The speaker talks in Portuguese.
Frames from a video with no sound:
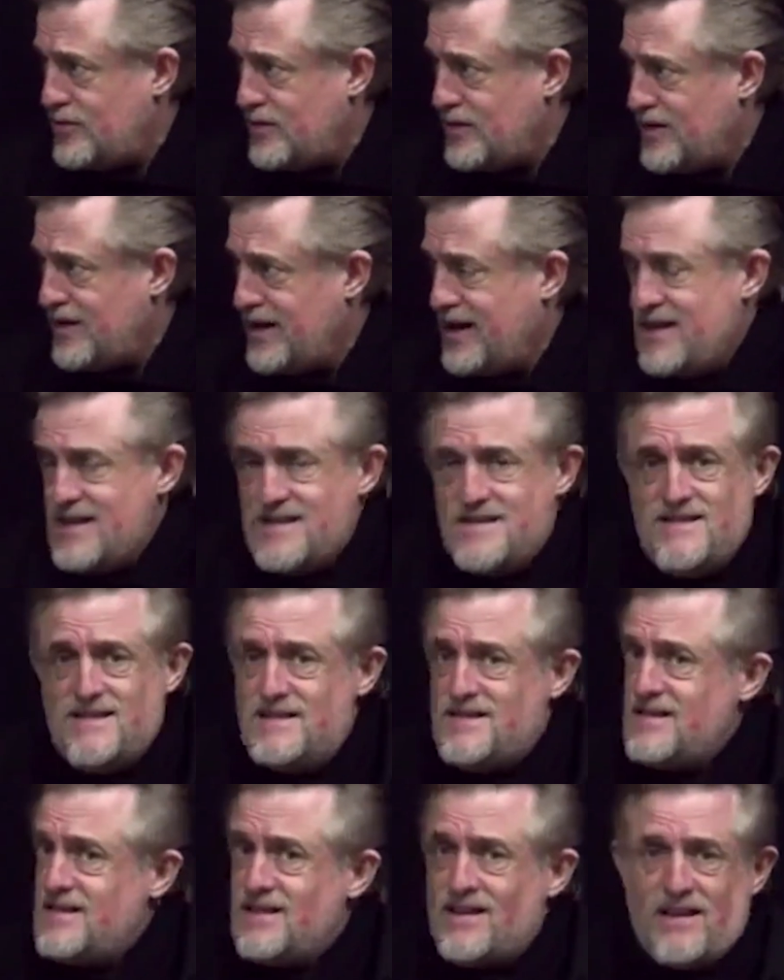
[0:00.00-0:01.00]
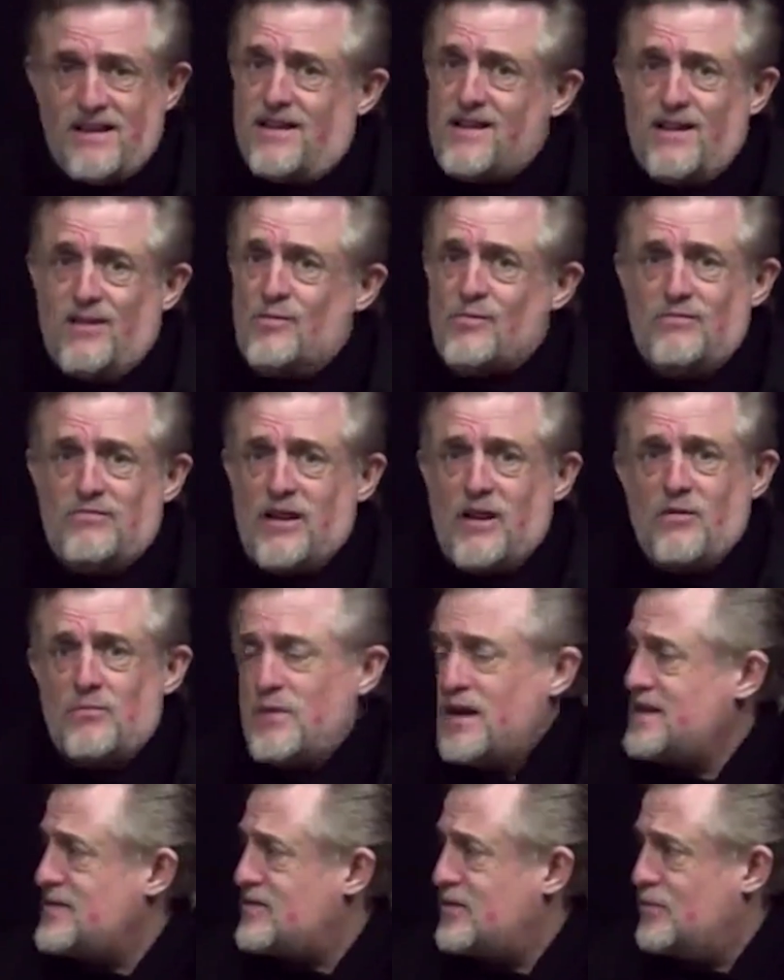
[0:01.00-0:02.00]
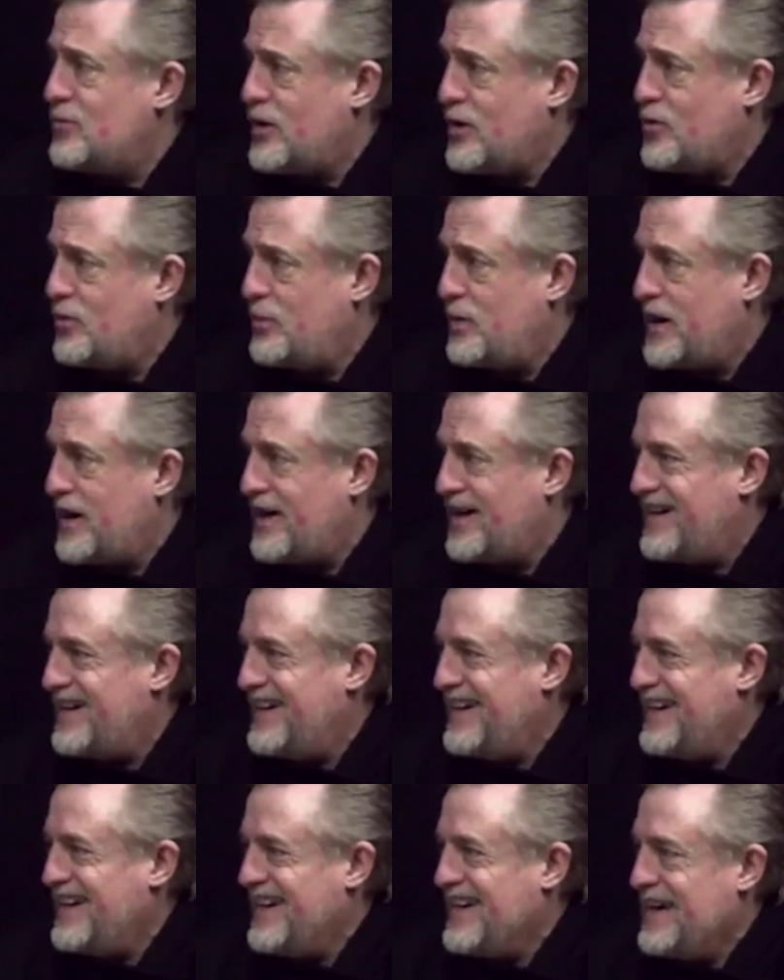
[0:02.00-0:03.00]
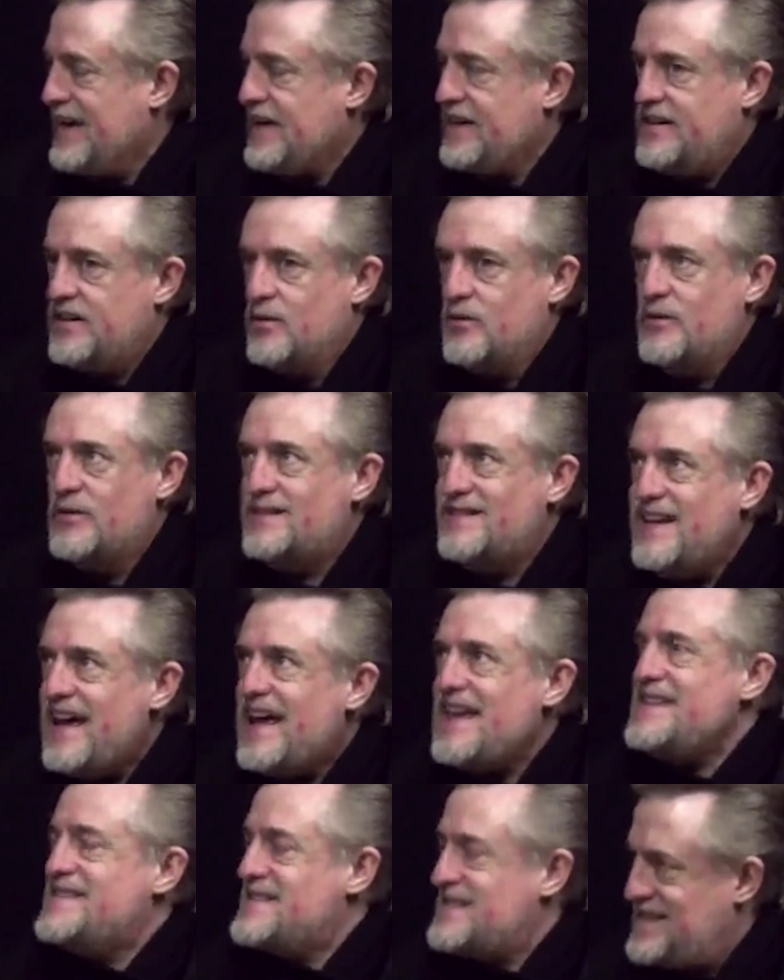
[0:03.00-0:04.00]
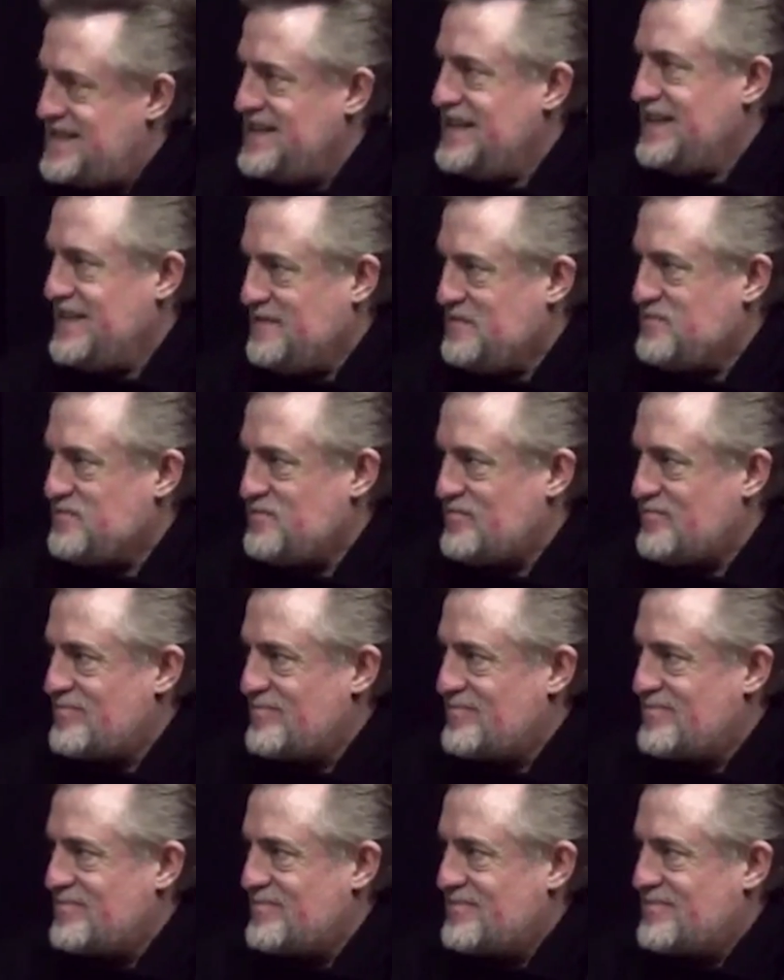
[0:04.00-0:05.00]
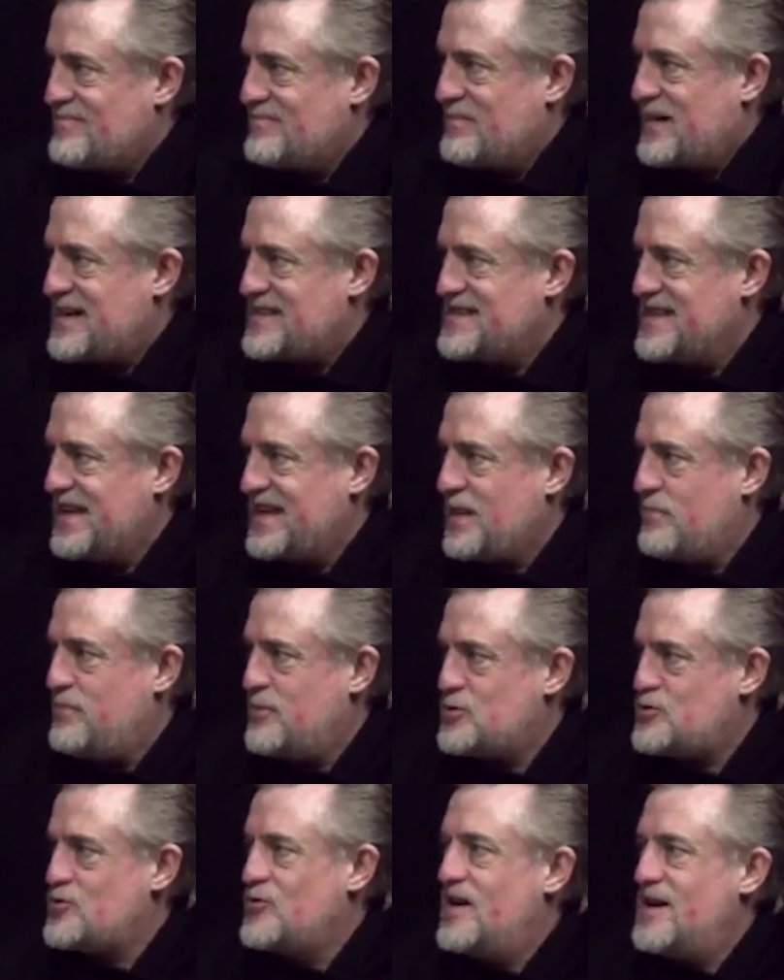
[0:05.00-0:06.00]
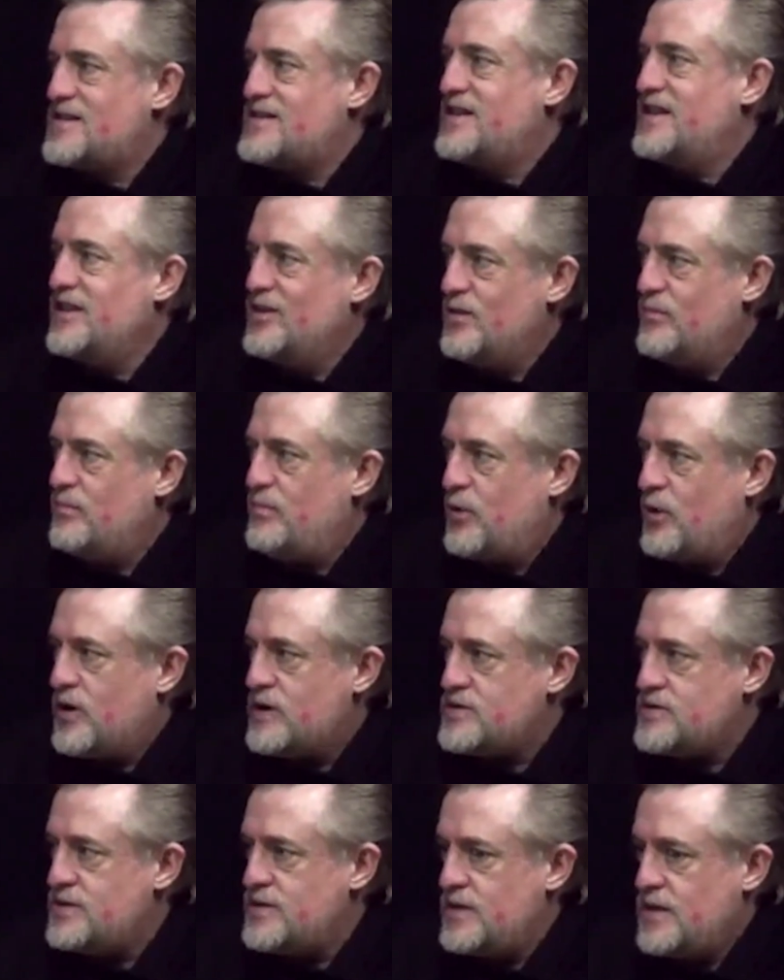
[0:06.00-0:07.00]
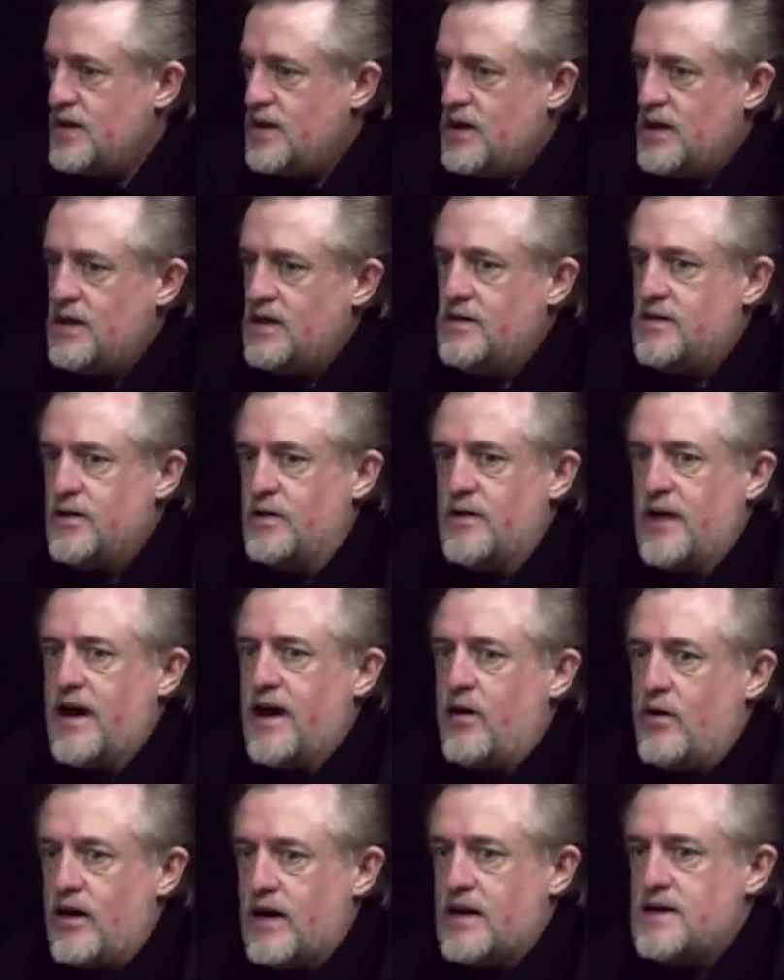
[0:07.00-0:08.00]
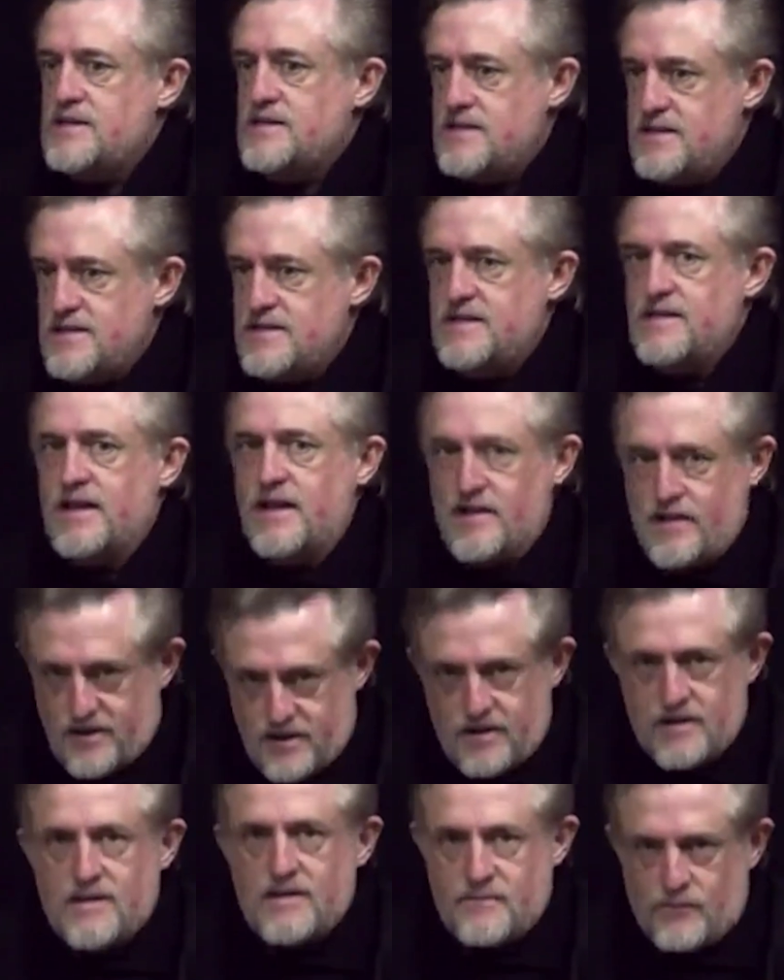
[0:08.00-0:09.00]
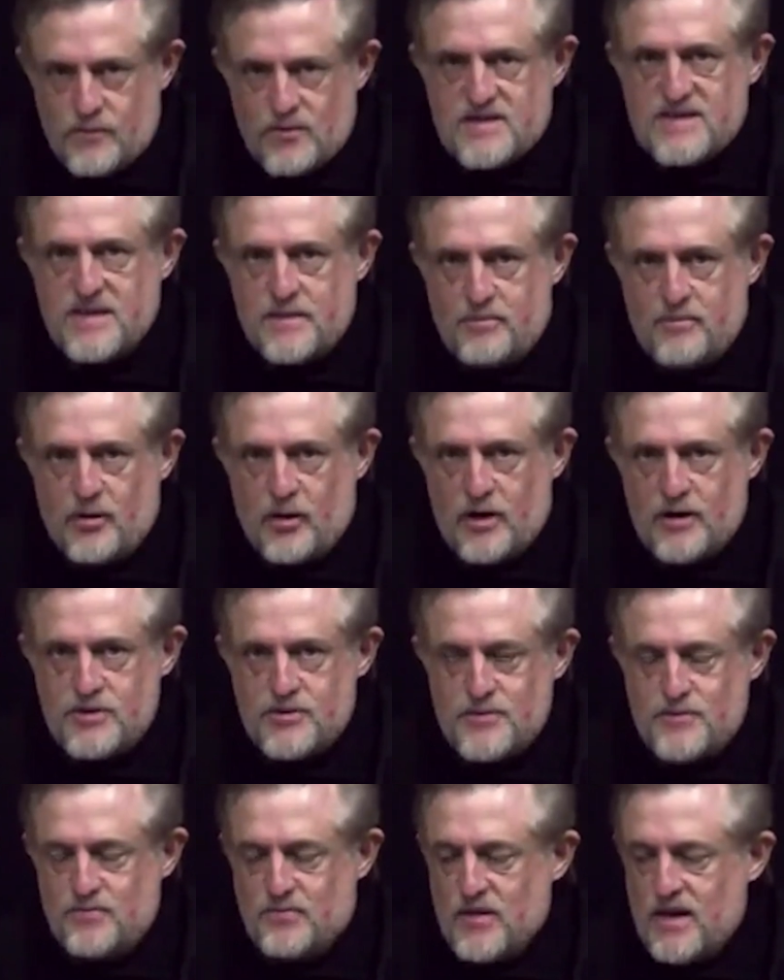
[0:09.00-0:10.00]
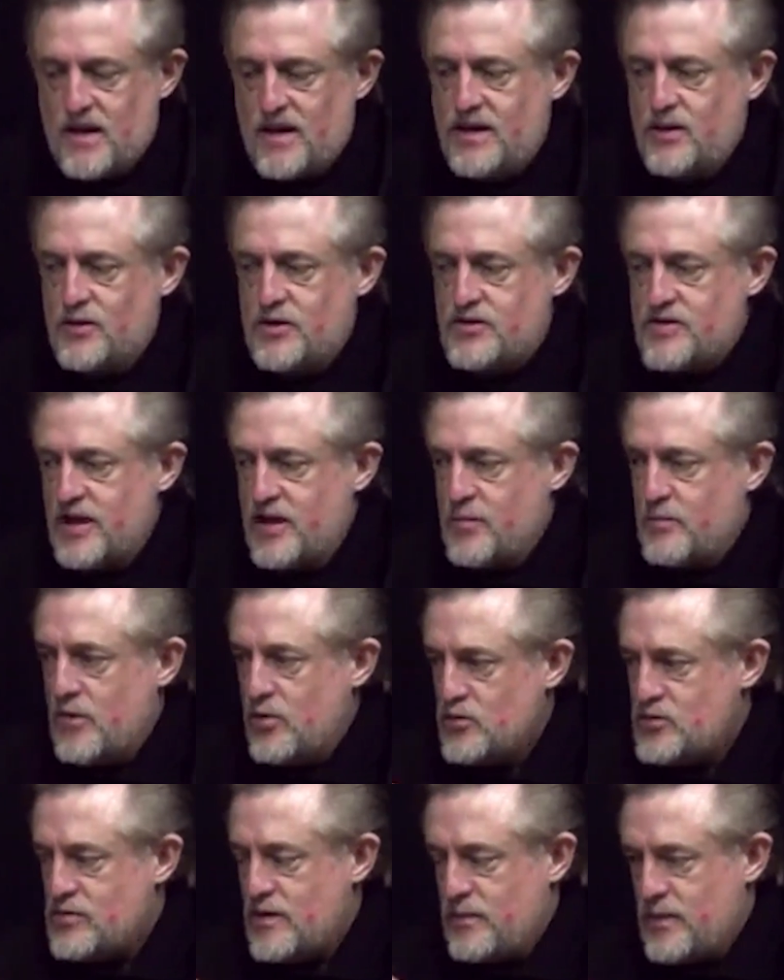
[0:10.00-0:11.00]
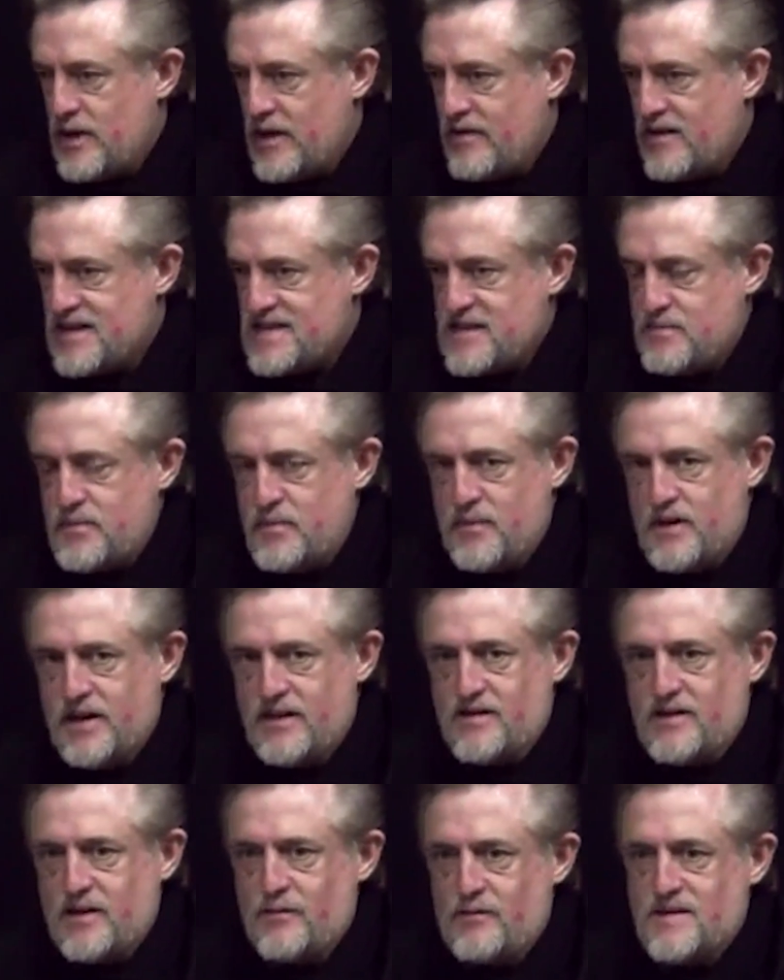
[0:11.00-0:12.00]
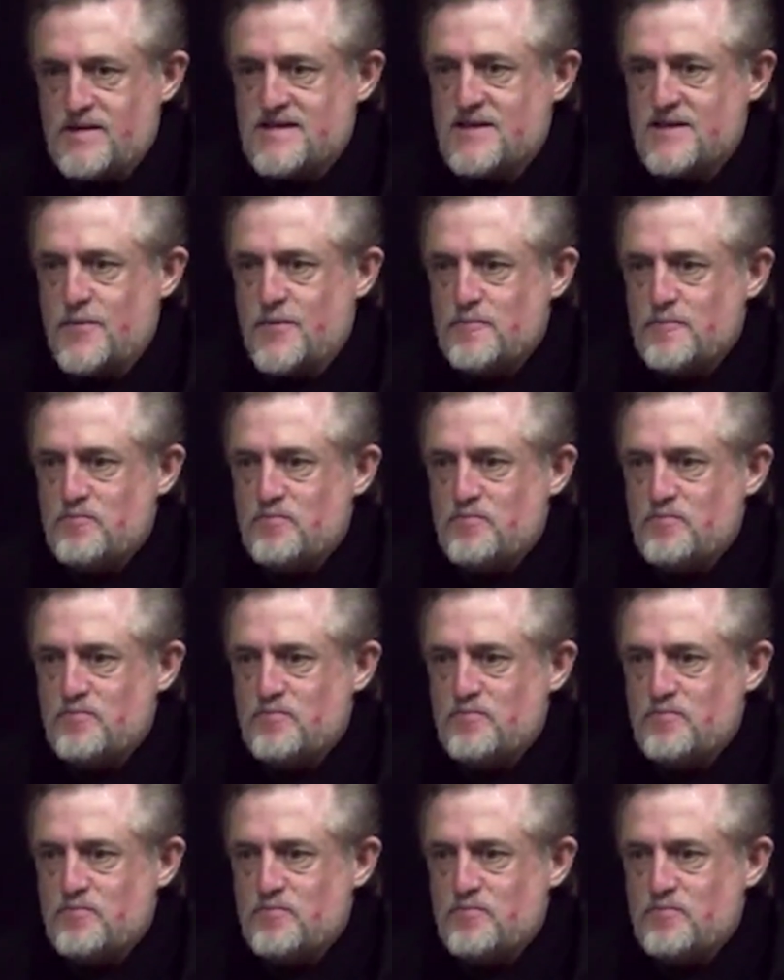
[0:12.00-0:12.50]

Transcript: eles dizem: eu não tenho mais como recuperar. Sim. Então, tem sim, mas é que a pessoa acha que não pode. Então, é a hora de dizer: você pode. E eu deixaria uma última palavra nessa primeira intervenção: